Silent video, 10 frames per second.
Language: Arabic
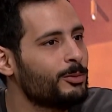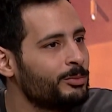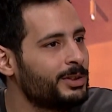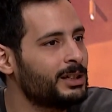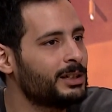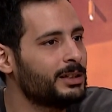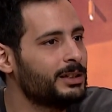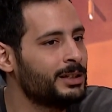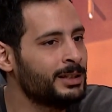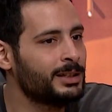ممتع
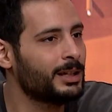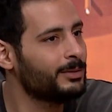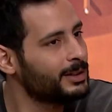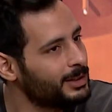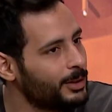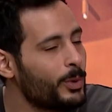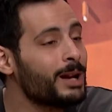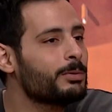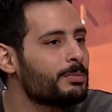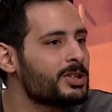ان انت ما
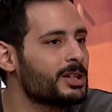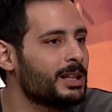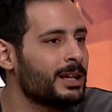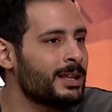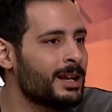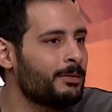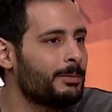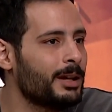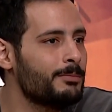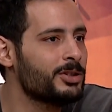وانا بتبسط لان انا ما
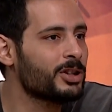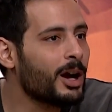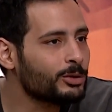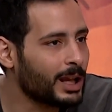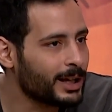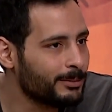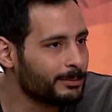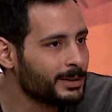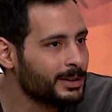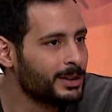بحبش اقعد على
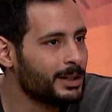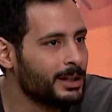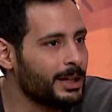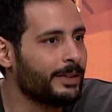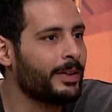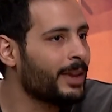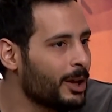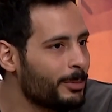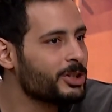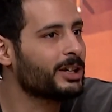جنب أوه. يعني انا
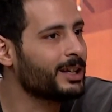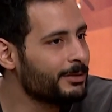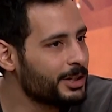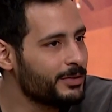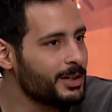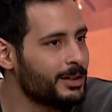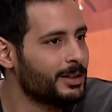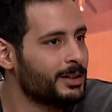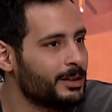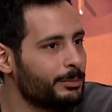لو مشهد انا مش فيه
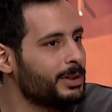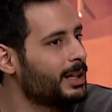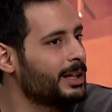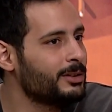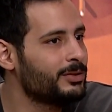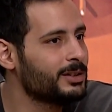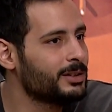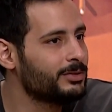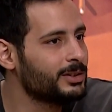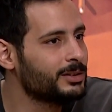بتلاقيني
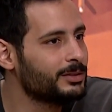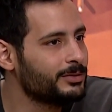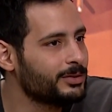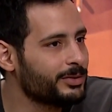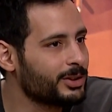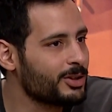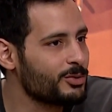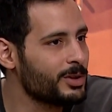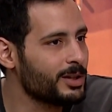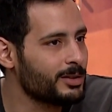في في في
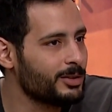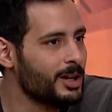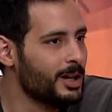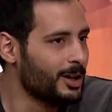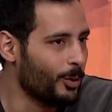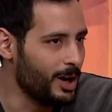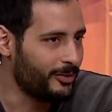التصوير اه ده حقيقي